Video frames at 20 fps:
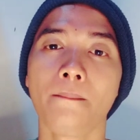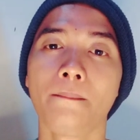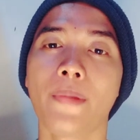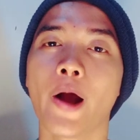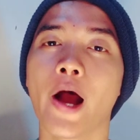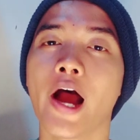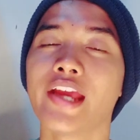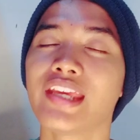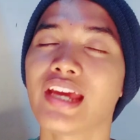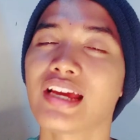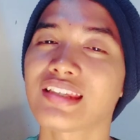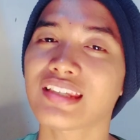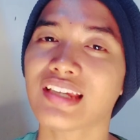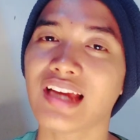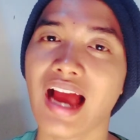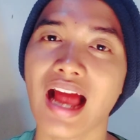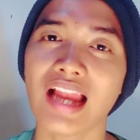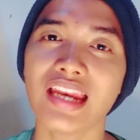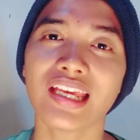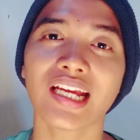banyak
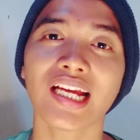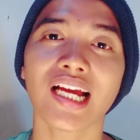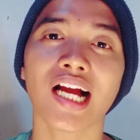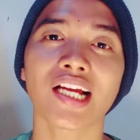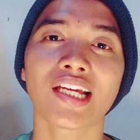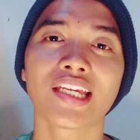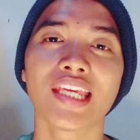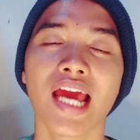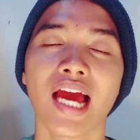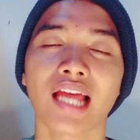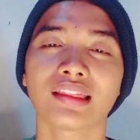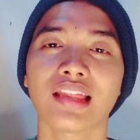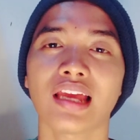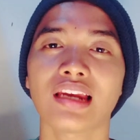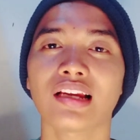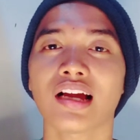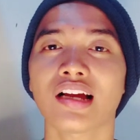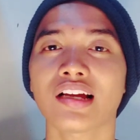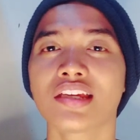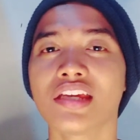sekali
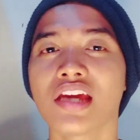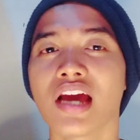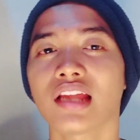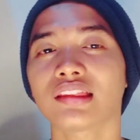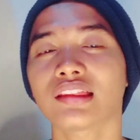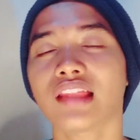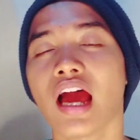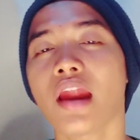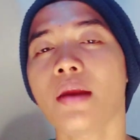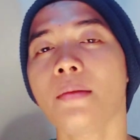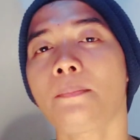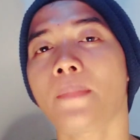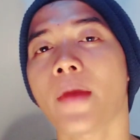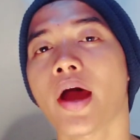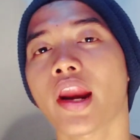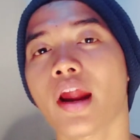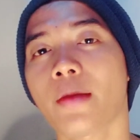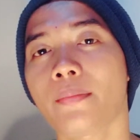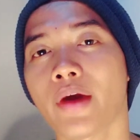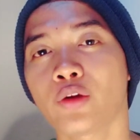kegiatan-kegiatan
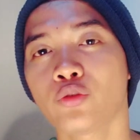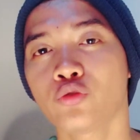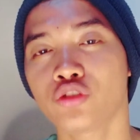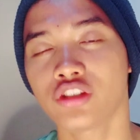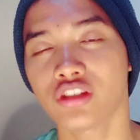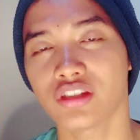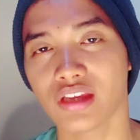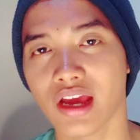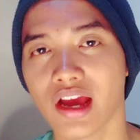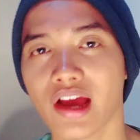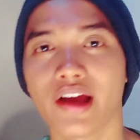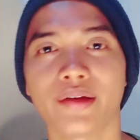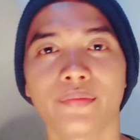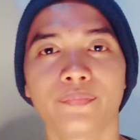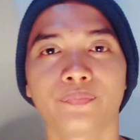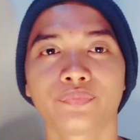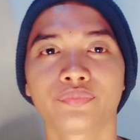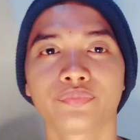para manusia.